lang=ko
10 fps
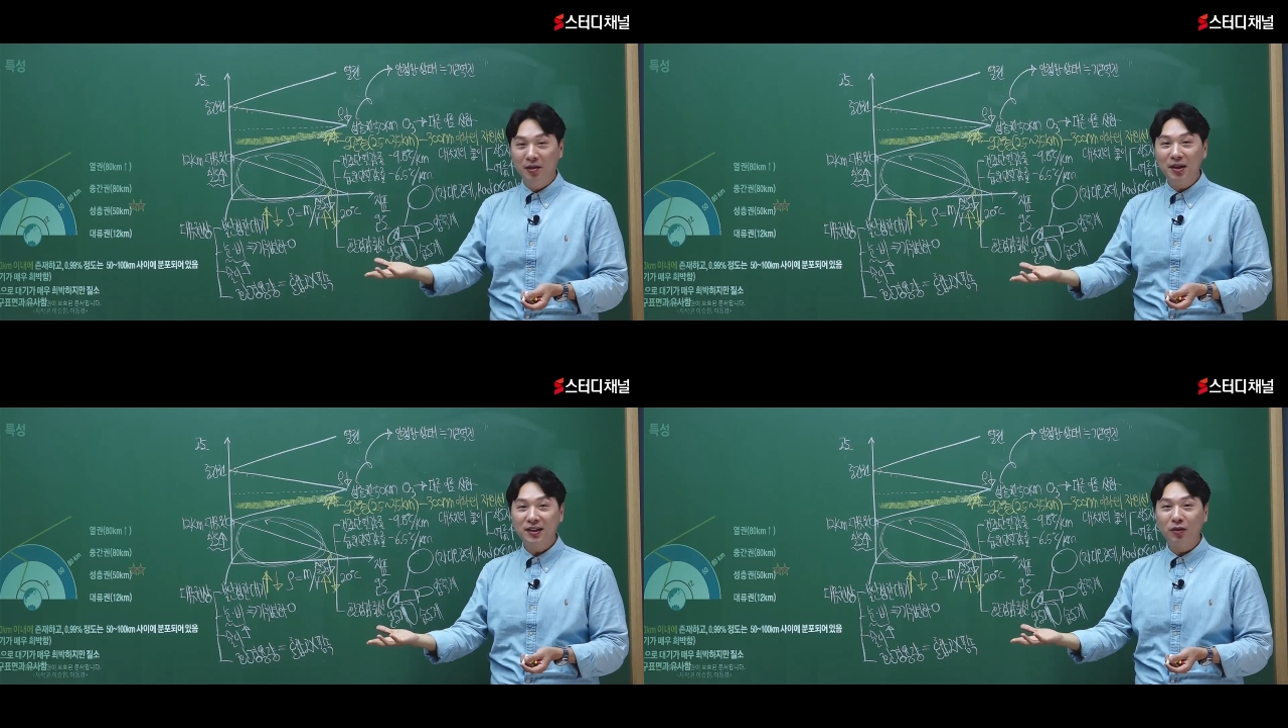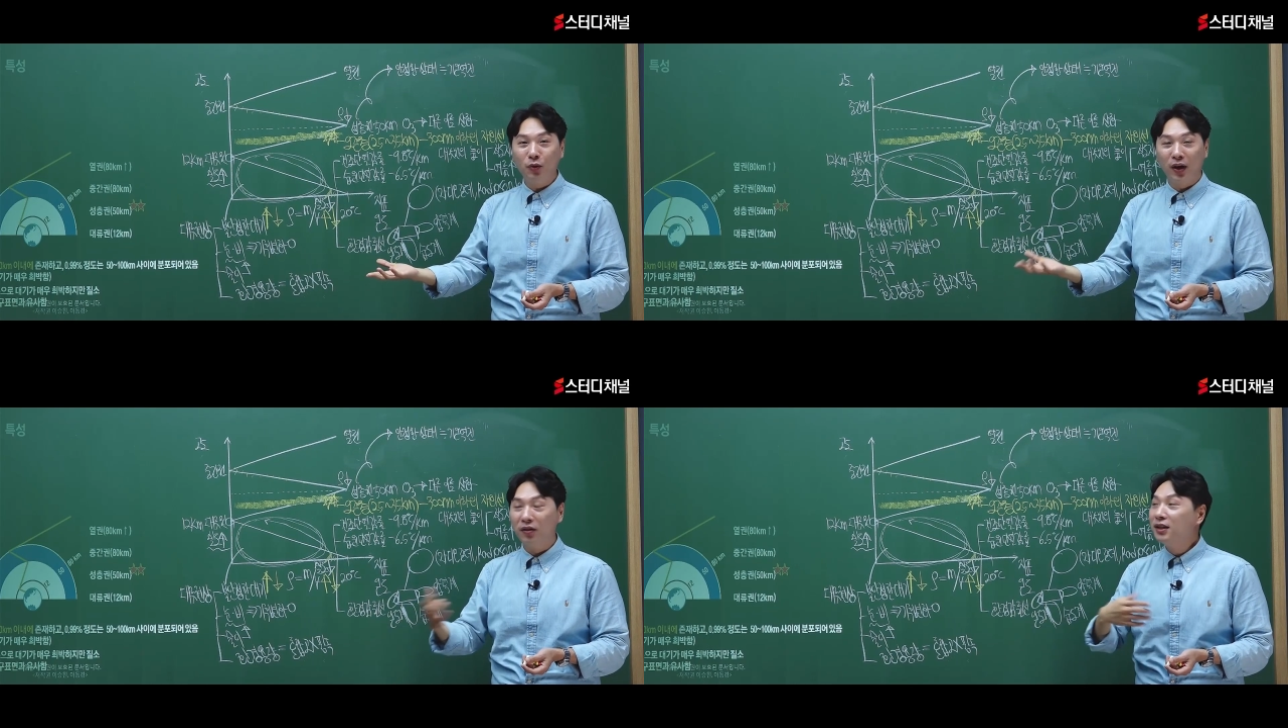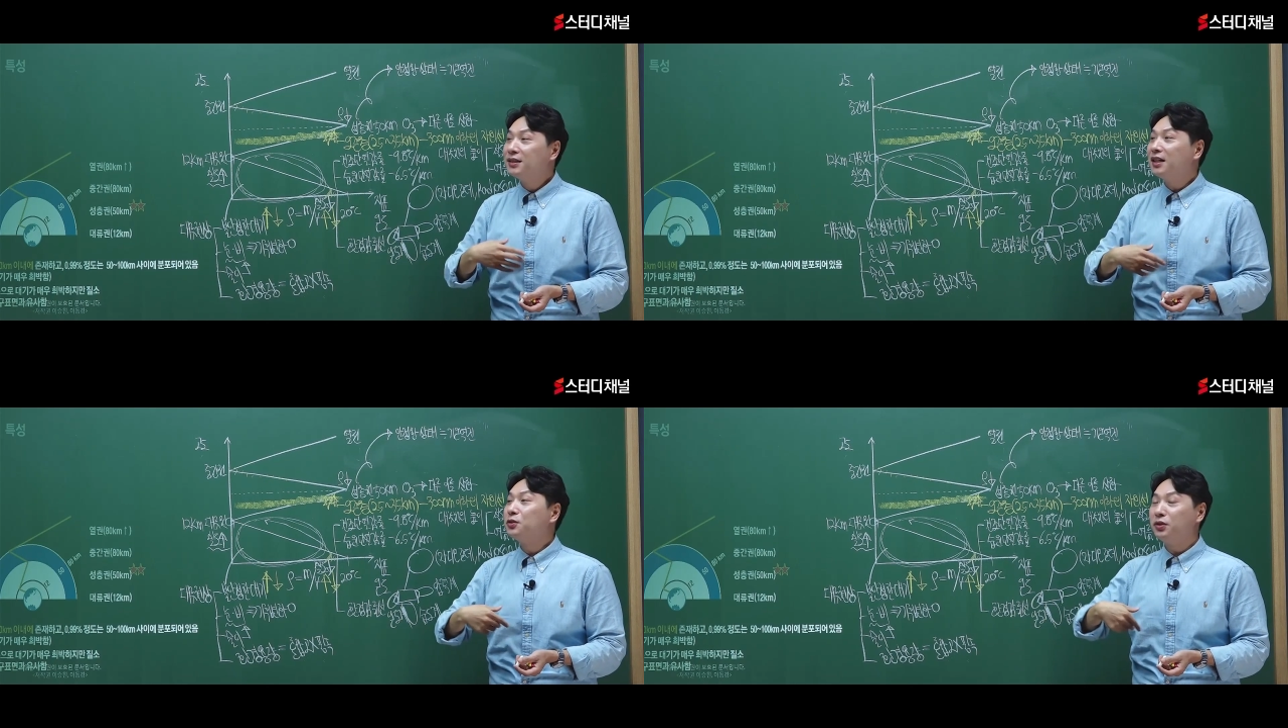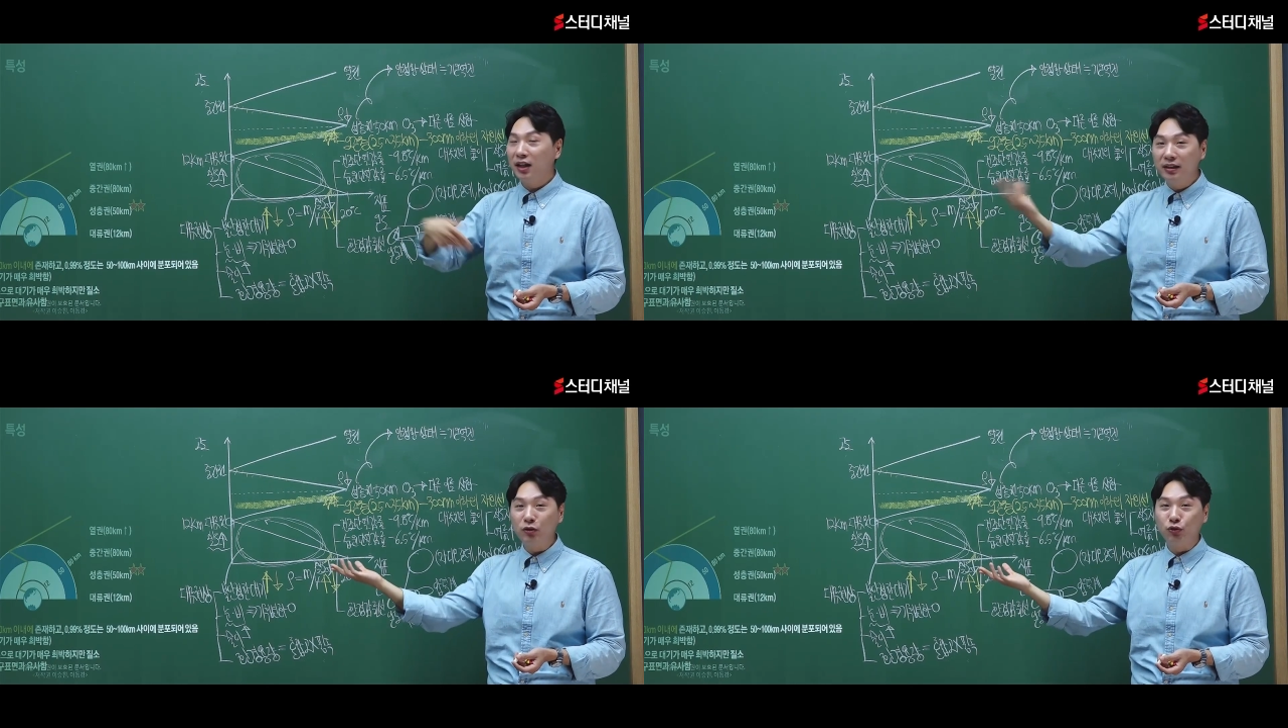일맥상통해요. 산소를
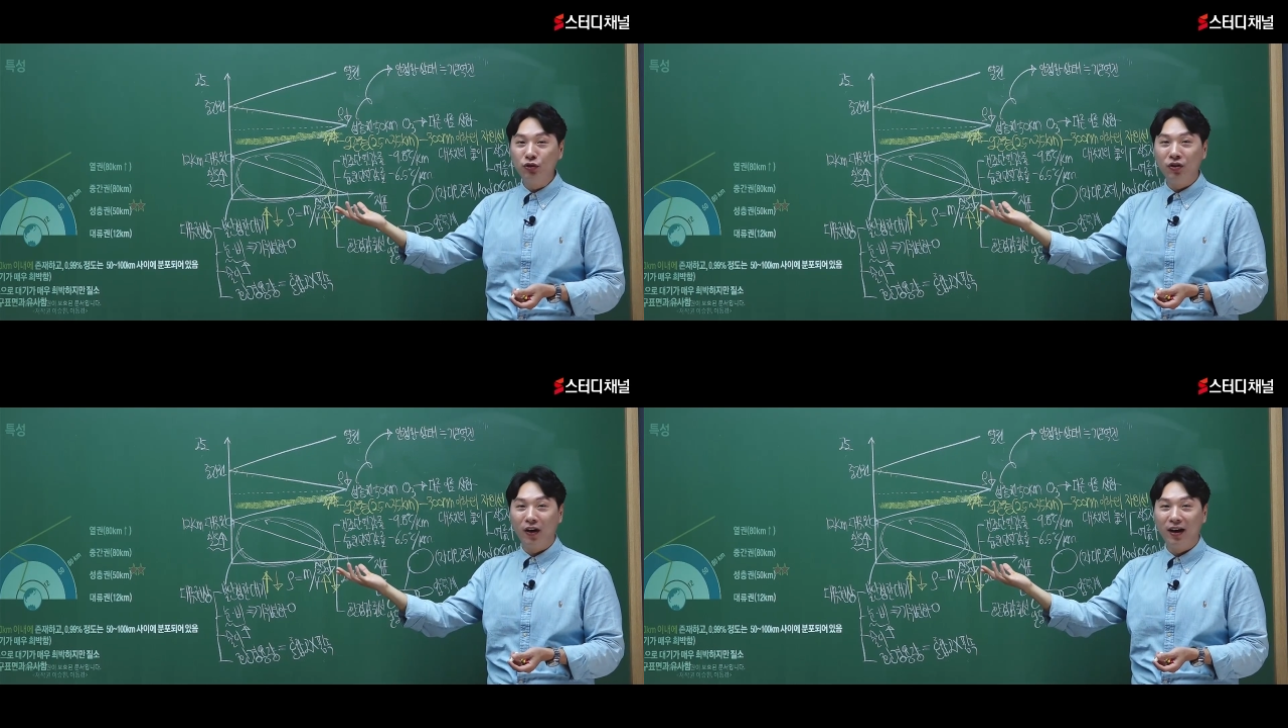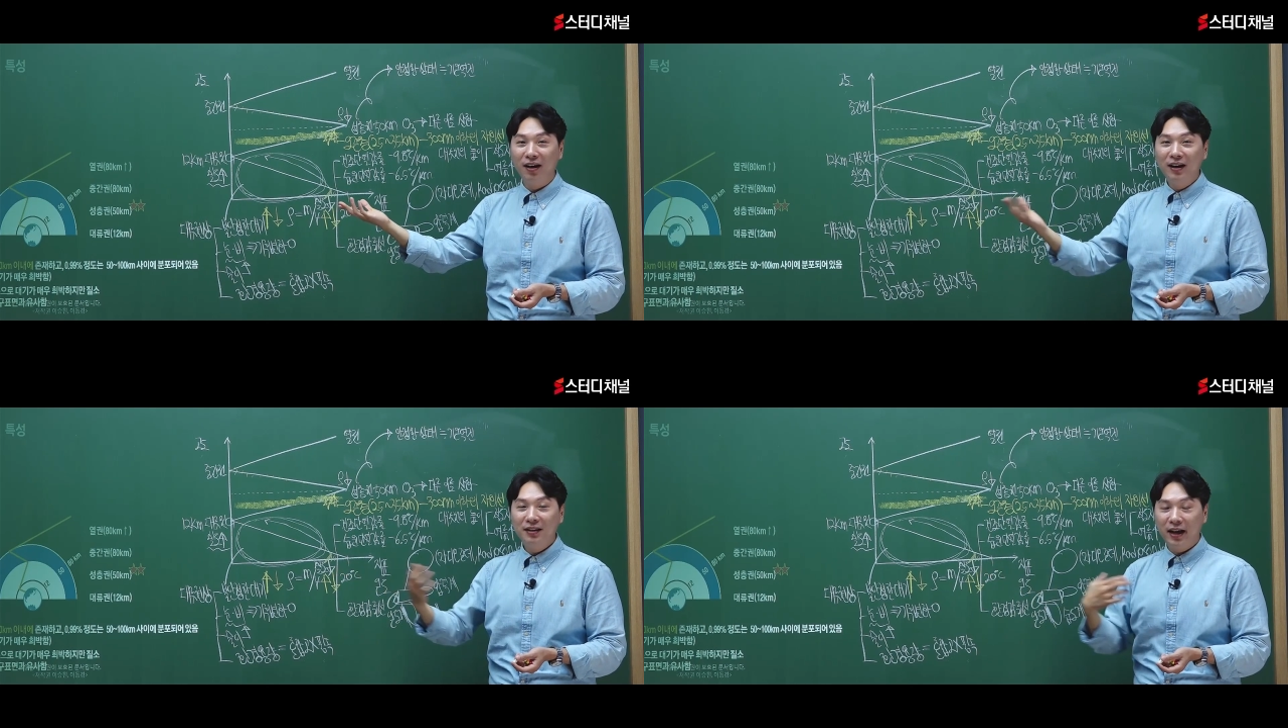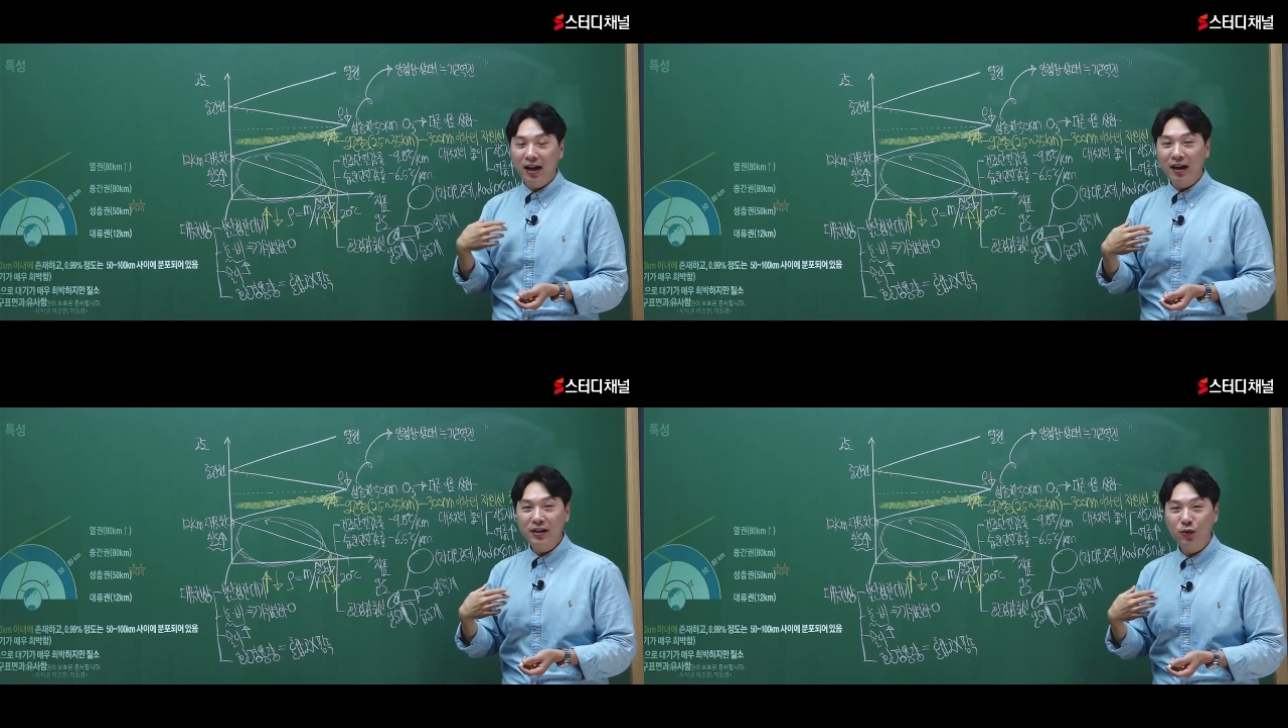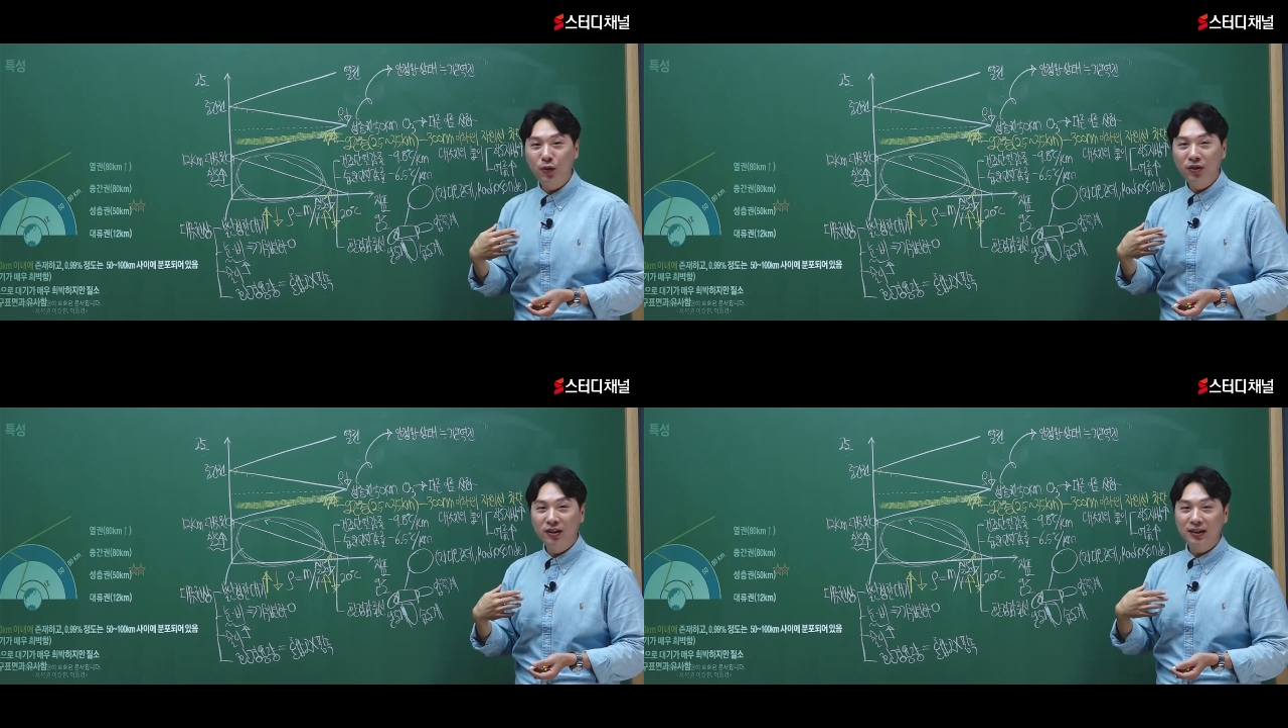쟤한테 주는 거야. 내가
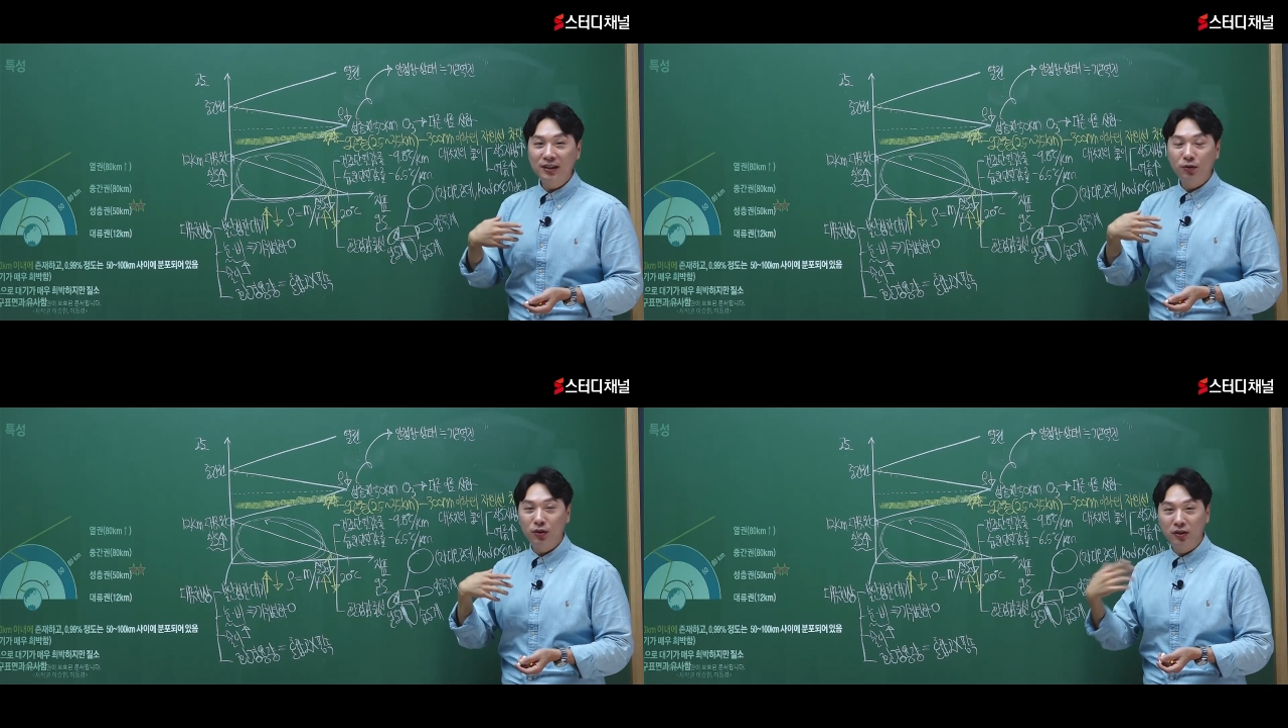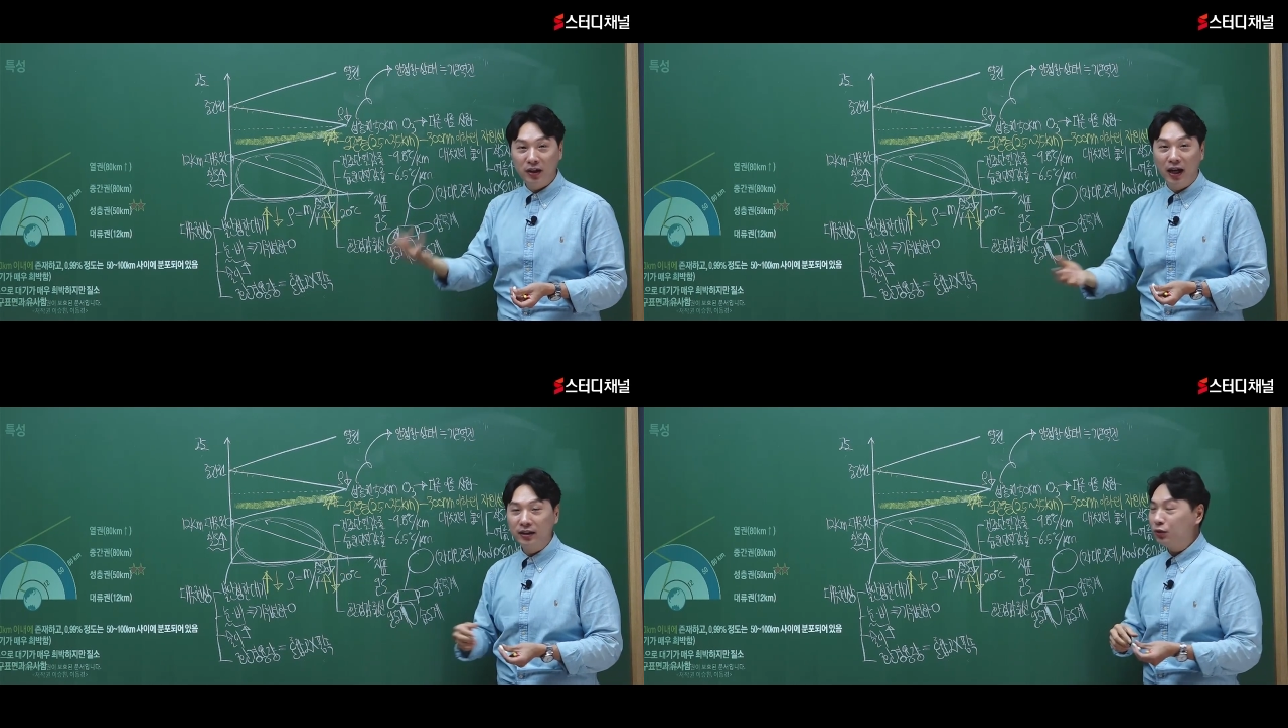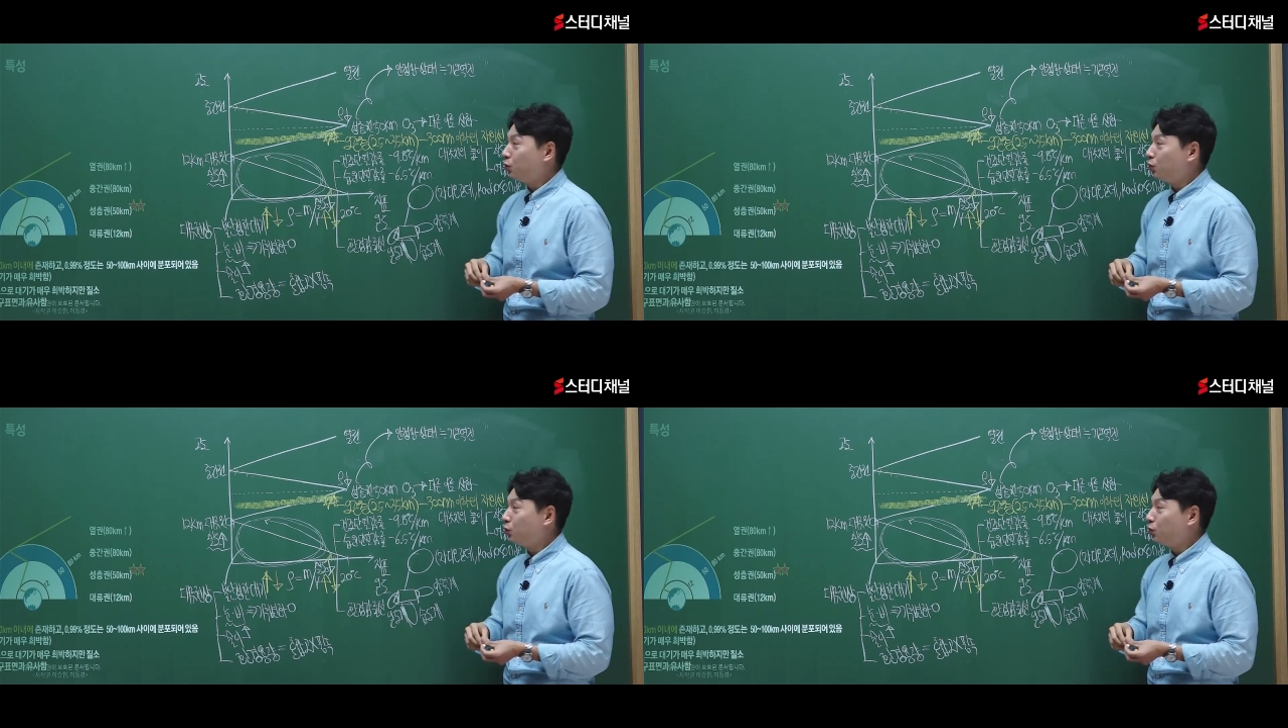가지고 있는 산소를 얘한테